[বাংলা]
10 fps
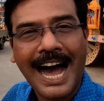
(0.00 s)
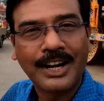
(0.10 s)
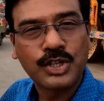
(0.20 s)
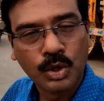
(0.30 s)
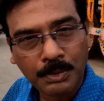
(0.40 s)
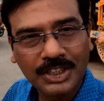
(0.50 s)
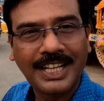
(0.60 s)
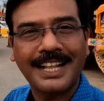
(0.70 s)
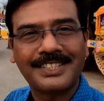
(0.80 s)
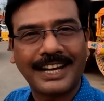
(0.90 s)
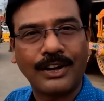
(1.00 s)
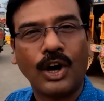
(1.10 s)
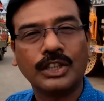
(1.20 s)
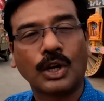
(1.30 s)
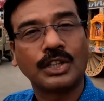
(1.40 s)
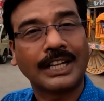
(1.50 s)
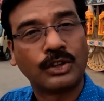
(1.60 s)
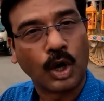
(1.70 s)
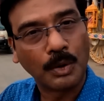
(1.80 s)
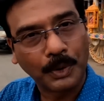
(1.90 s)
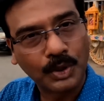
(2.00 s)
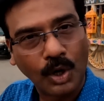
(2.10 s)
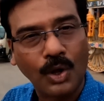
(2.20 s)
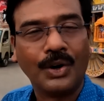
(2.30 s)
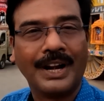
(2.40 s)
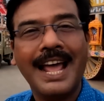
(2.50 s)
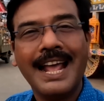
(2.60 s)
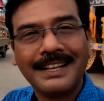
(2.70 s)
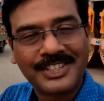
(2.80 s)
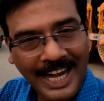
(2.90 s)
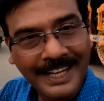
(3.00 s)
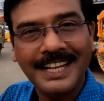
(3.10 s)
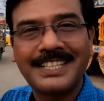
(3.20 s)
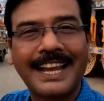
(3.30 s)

আর সুভদ্রার যে রথ অর্থাৎ দর্প দলন সেটি যে